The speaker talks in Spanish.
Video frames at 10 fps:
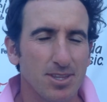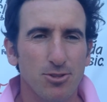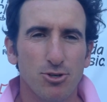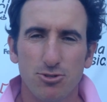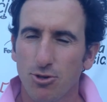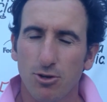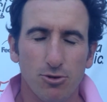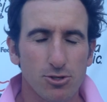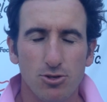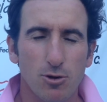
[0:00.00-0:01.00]
no estoy,
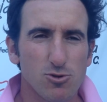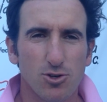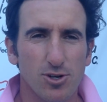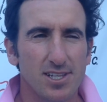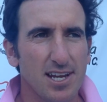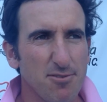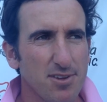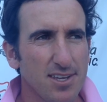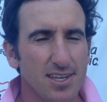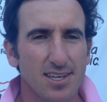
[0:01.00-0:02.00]
no estoy a gusto con el drive
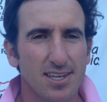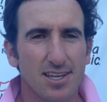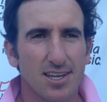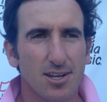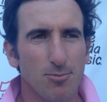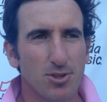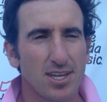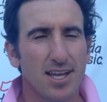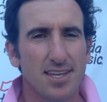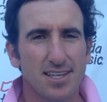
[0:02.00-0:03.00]
y, como
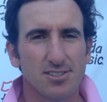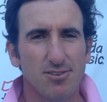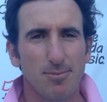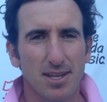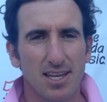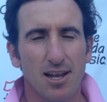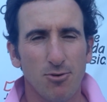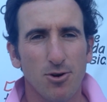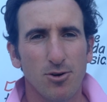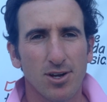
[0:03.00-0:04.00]
dije ayer, es una parcela
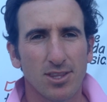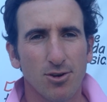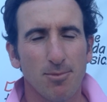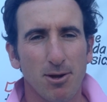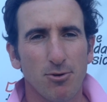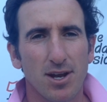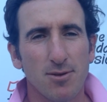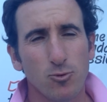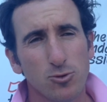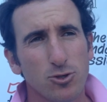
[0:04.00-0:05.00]
del juego que tengo que mejorar
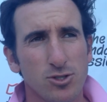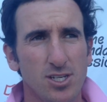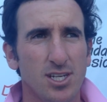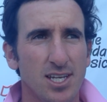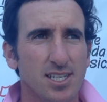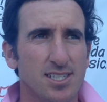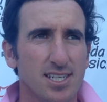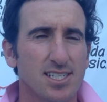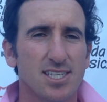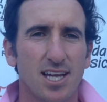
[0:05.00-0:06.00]
y mucho si, si
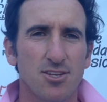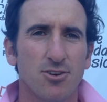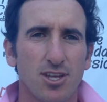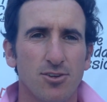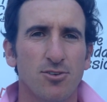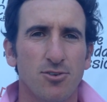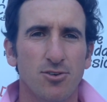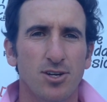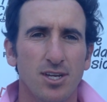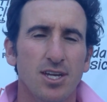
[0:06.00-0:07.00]
este año quiero,
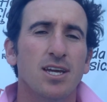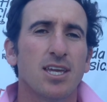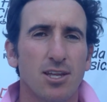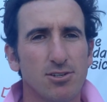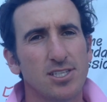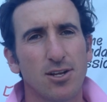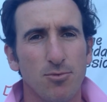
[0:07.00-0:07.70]
quiero estar